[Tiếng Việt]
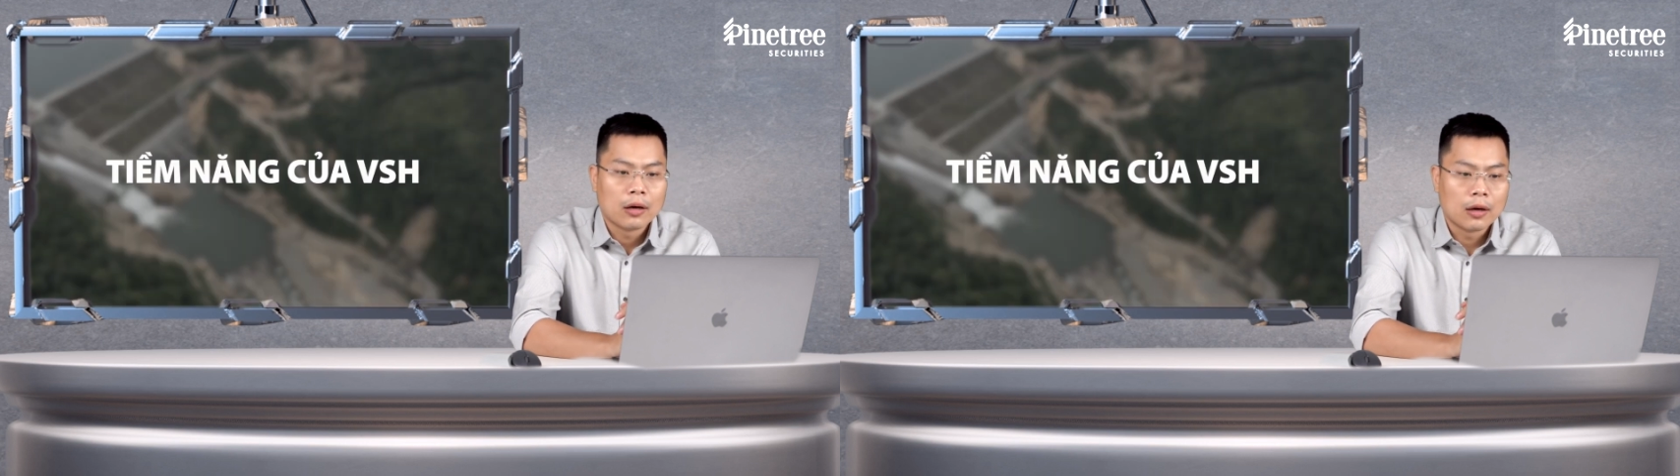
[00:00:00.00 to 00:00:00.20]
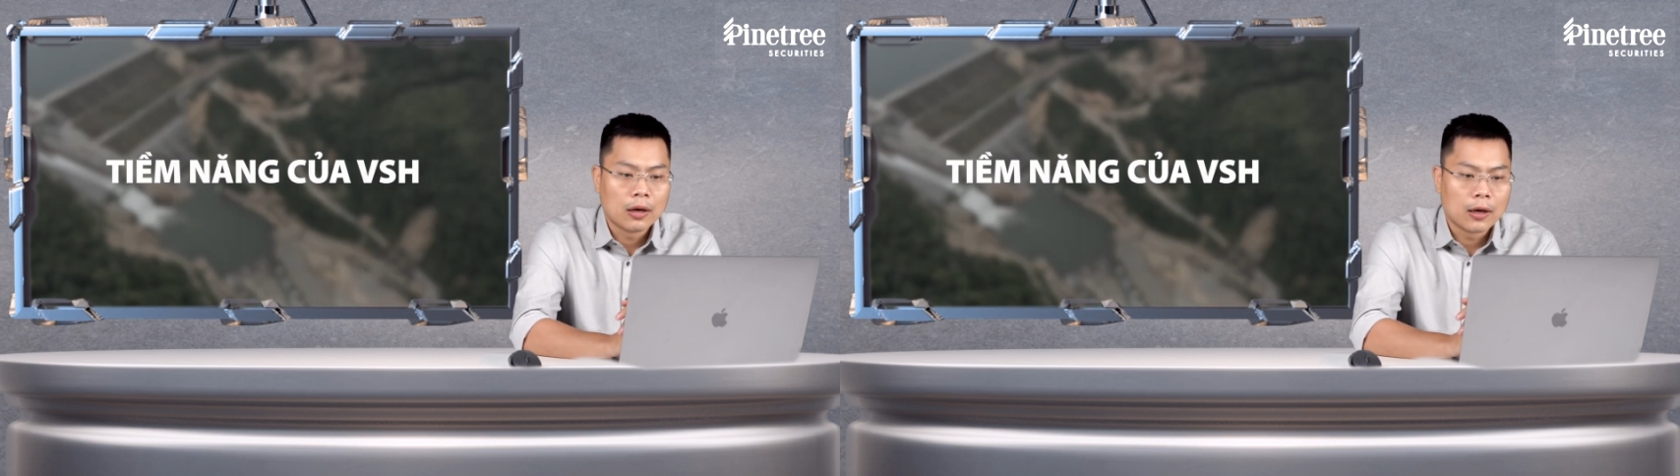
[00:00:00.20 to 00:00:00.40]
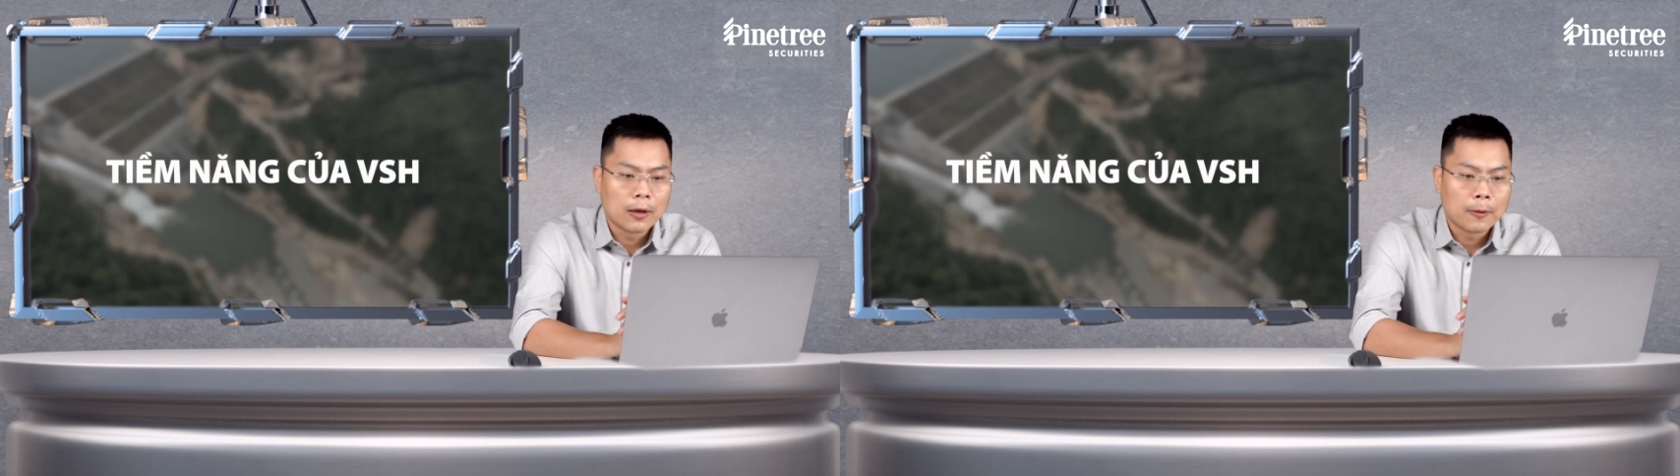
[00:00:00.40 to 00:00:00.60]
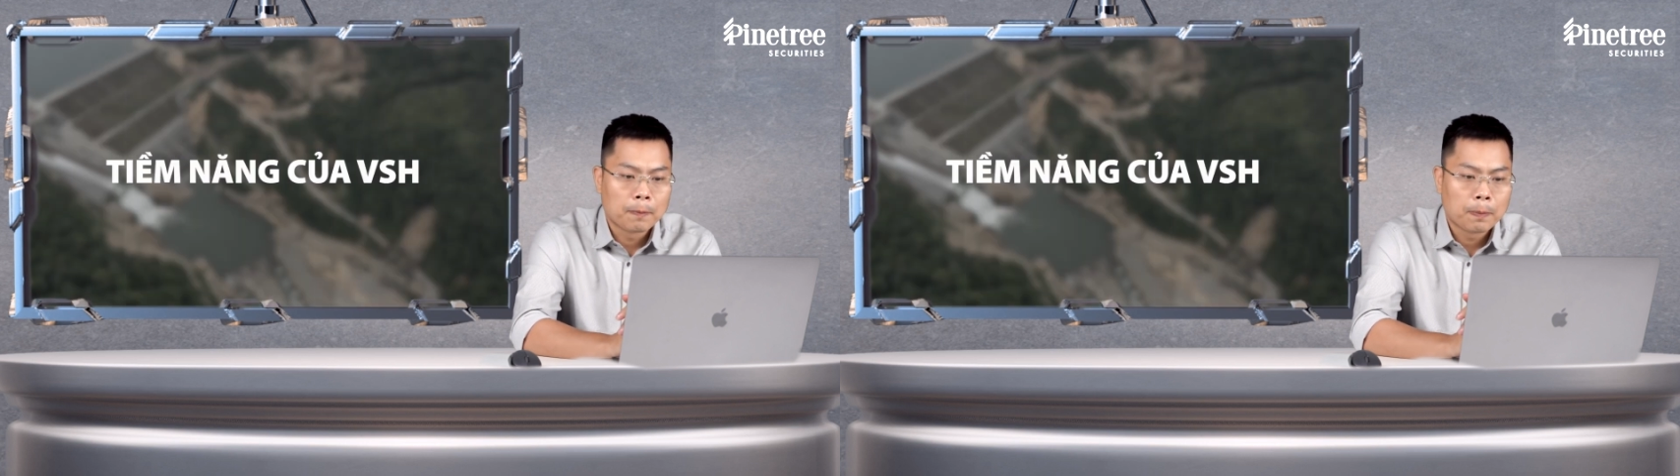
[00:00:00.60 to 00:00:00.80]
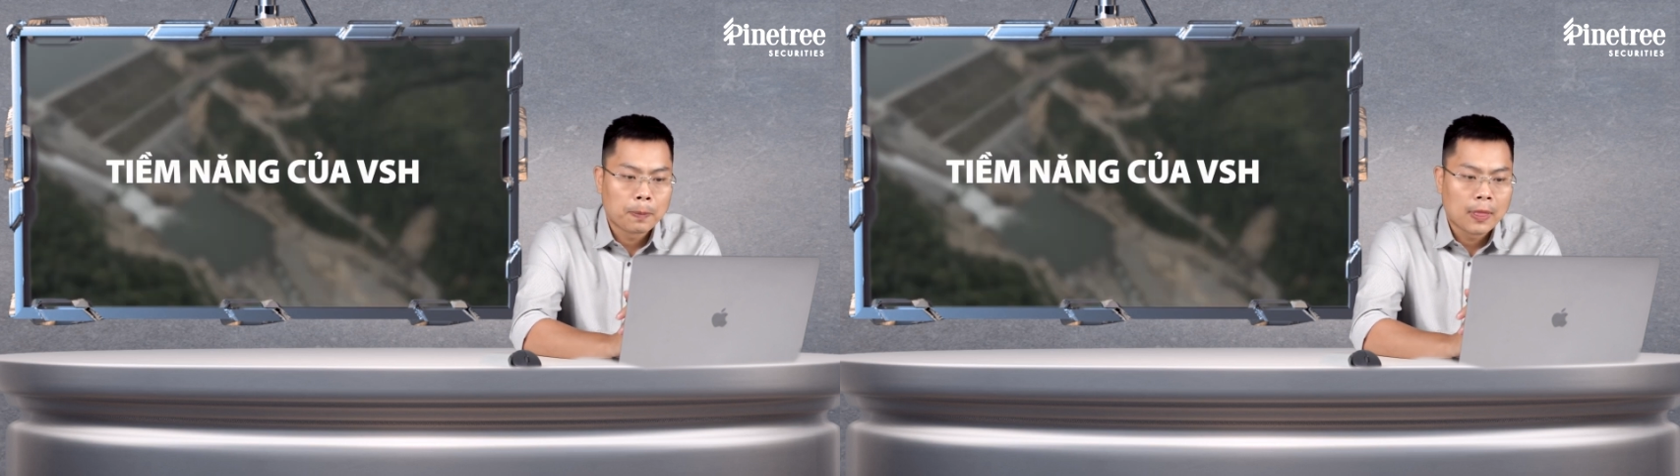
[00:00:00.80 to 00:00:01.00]
À,
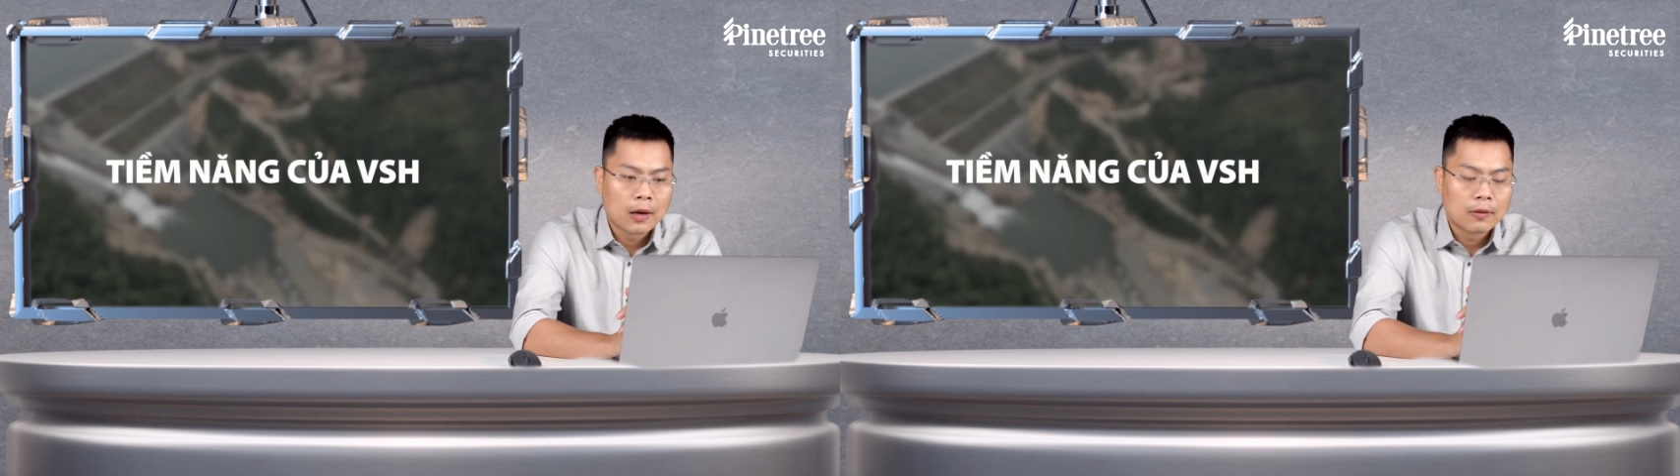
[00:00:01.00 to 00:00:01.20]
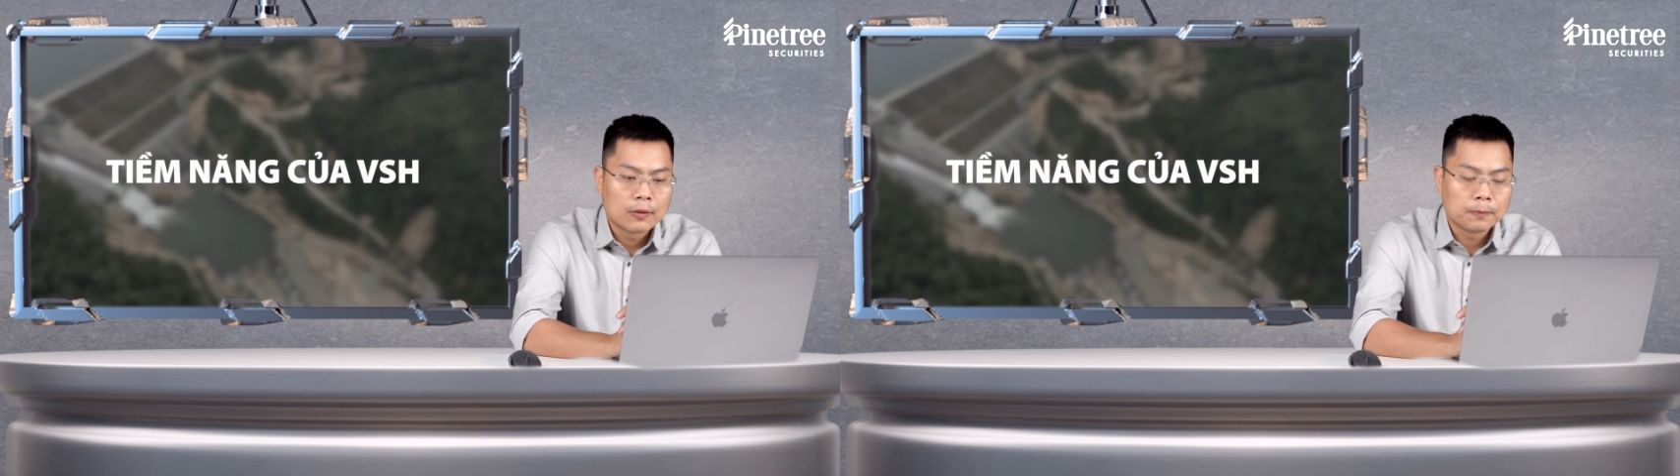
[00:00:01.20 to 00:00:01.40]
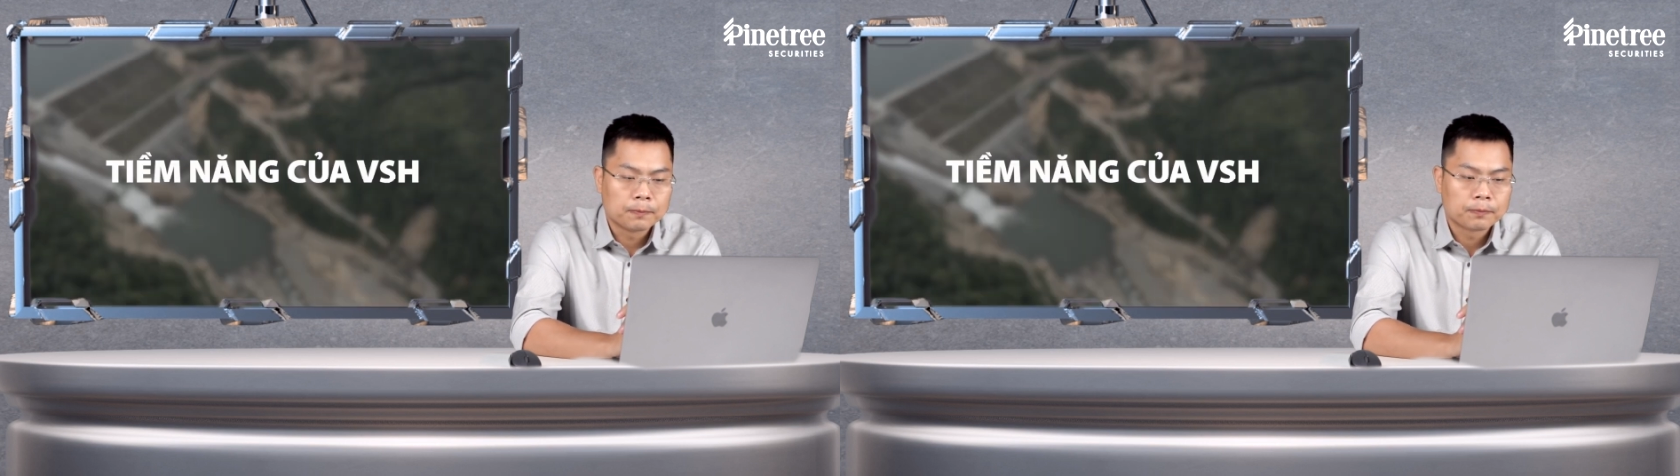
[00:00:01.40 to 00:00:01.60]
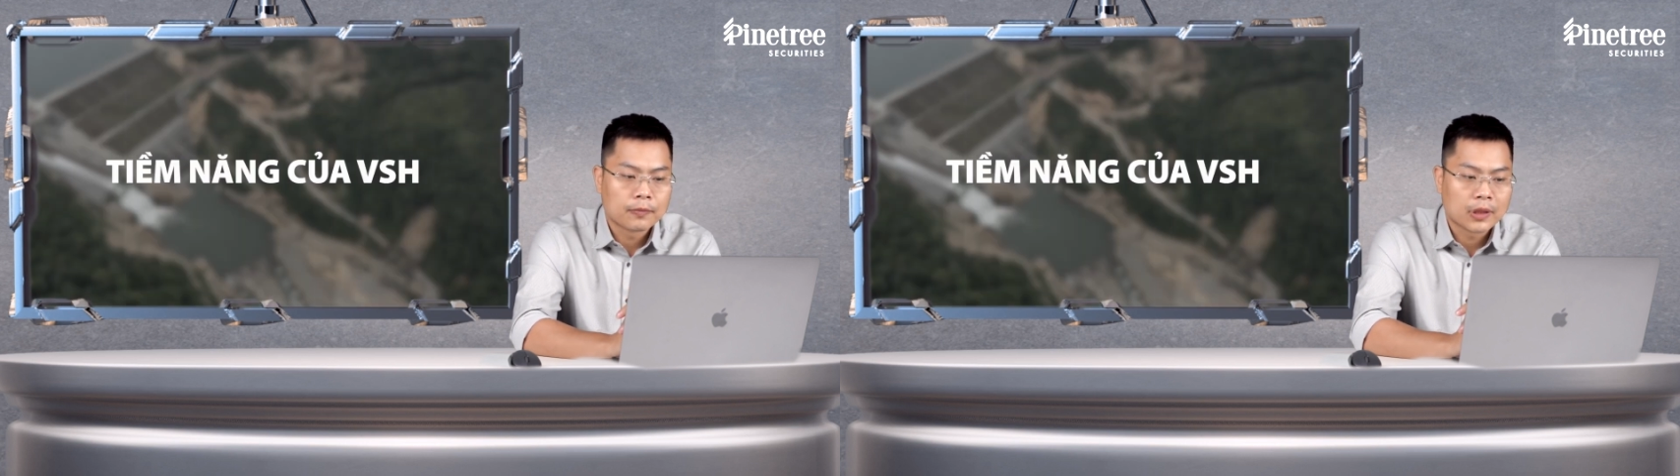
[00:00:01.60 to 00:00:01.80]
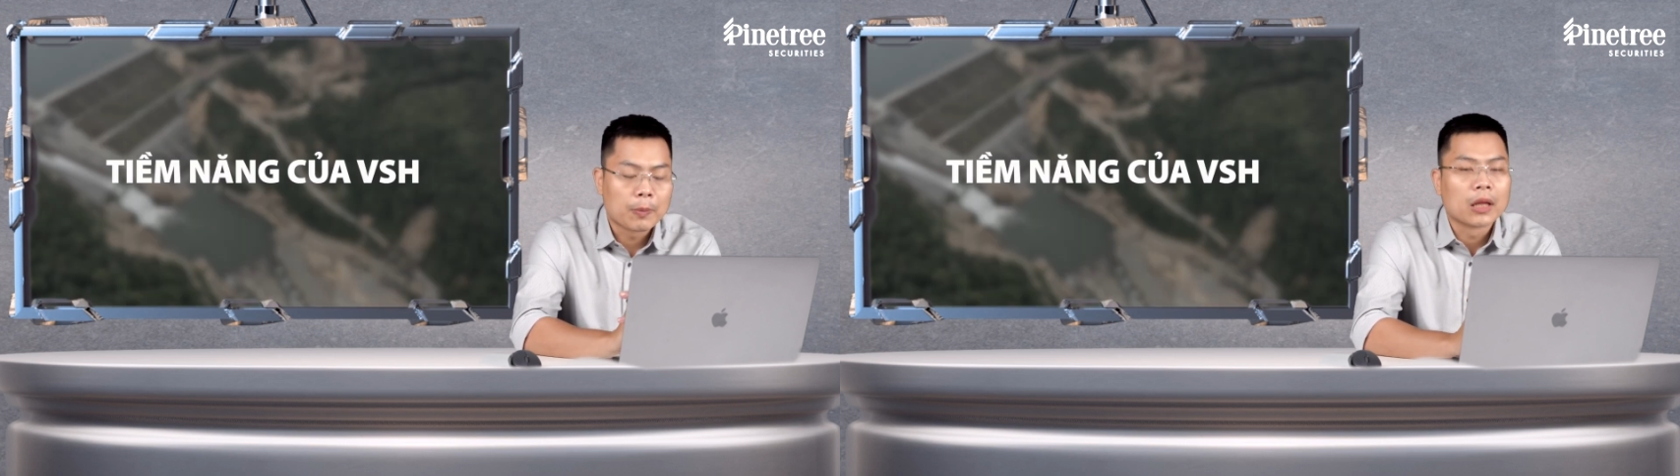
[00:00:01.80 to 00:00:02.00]
đặc